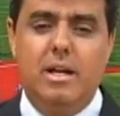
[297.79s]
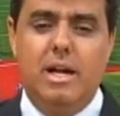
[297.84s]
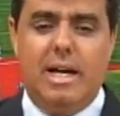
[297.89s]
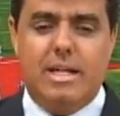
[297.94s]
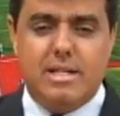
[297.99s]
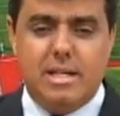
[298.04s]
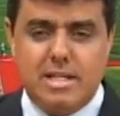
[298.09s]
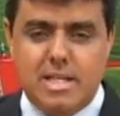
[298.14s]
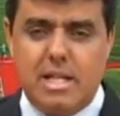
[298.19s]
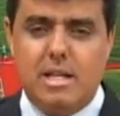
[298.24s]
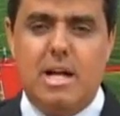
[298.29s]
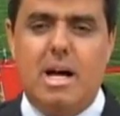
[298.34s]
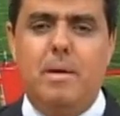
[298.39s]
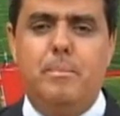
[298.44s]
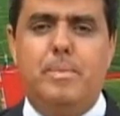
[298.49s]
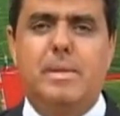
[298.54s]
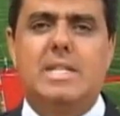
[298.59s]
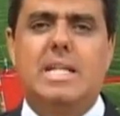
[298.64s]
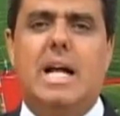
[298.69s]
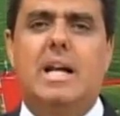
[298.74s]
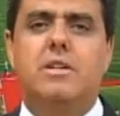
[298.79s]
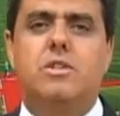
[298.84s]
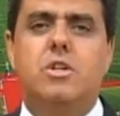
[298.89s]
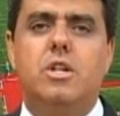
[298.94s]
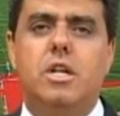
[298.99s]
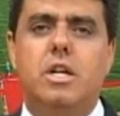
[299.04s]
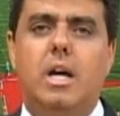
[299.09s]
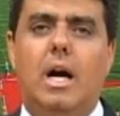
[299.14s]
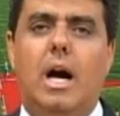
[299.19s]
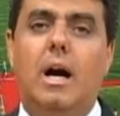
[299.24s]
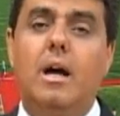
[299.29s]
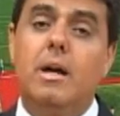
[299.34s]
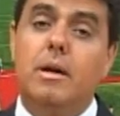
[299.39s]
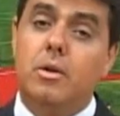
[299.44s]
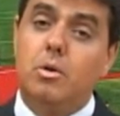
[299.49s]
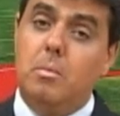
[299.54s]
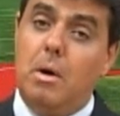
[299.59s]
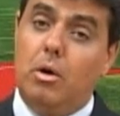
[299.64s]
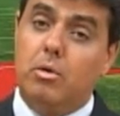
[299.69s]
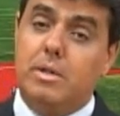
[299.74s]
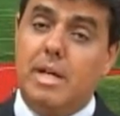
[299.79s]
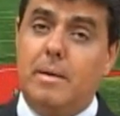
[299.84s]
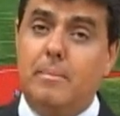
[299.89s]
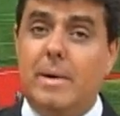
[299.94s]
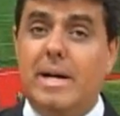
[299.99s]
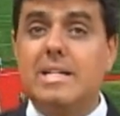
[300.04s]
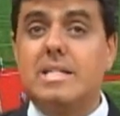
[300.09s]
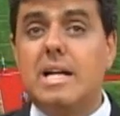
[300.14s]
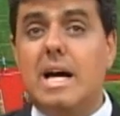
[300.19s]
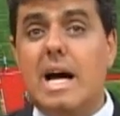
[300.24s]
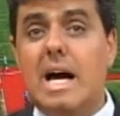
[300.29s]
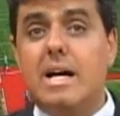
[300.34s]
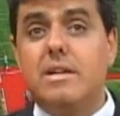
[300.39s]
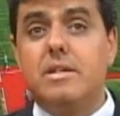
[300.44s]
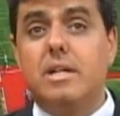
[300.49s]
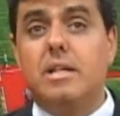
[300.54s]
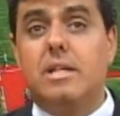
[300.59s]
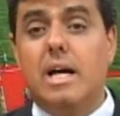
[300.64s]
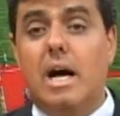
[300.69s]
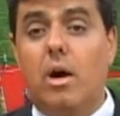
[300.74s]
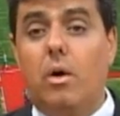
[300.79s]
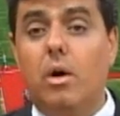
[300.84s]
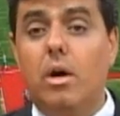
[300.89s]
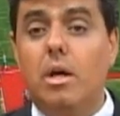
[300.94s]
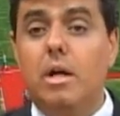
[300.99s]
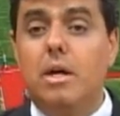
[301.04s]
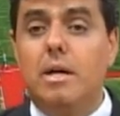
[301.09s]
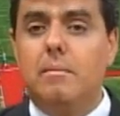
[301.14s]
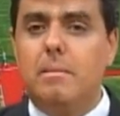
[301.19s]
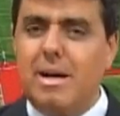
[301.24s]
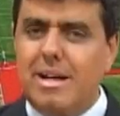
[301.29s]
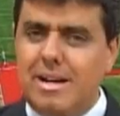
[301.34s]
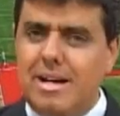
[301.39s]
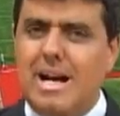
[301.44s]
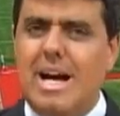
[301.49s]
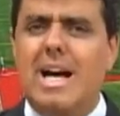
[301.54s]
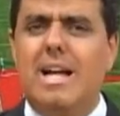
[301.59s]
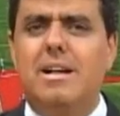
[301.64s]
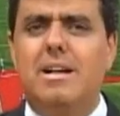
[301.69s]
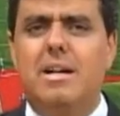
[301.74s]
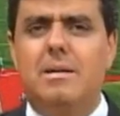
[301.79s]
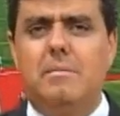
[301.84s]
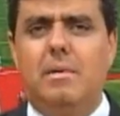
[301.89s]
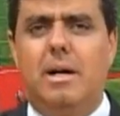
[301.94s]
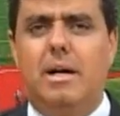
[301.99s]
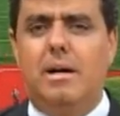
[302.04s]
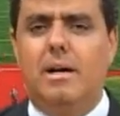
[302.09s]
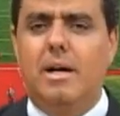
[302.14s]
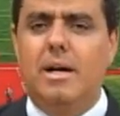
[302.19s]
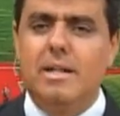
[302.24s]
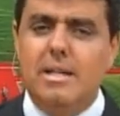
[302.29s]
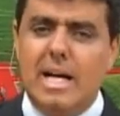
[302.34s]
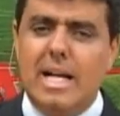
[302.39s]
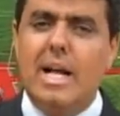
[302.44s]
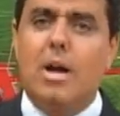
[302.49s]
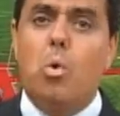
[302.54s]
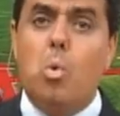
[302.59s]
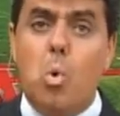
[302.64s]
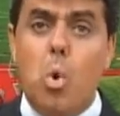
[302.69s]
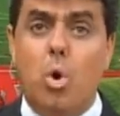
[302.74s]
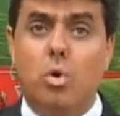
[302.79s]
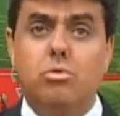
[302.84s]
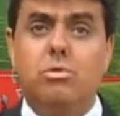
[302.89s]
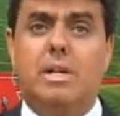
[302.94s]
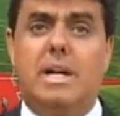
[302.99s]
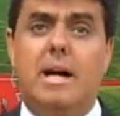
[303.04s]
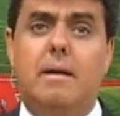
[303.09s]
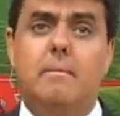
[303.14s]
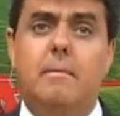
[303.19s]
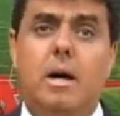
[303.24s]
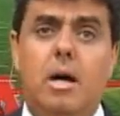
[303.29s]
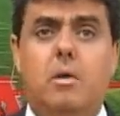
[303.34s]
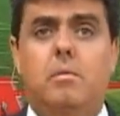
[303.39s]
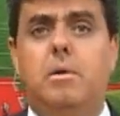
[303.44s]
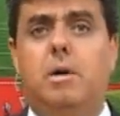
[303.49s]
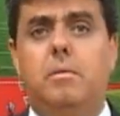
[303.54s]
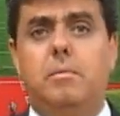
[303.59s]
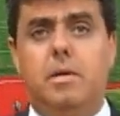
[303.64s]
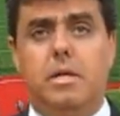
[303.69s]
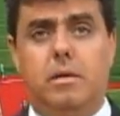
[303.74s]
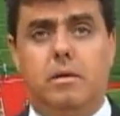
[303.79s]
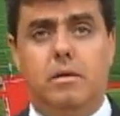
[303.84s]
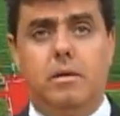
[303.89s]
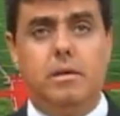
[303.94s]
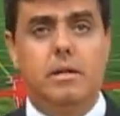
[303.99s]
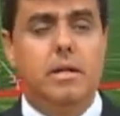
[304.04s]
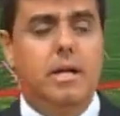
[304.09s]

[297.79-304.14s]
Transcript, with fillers: Às vezes você dá uma pisadinha numa ultrapassagem e tal. Mas caramba, andar na contramão, meu amigo,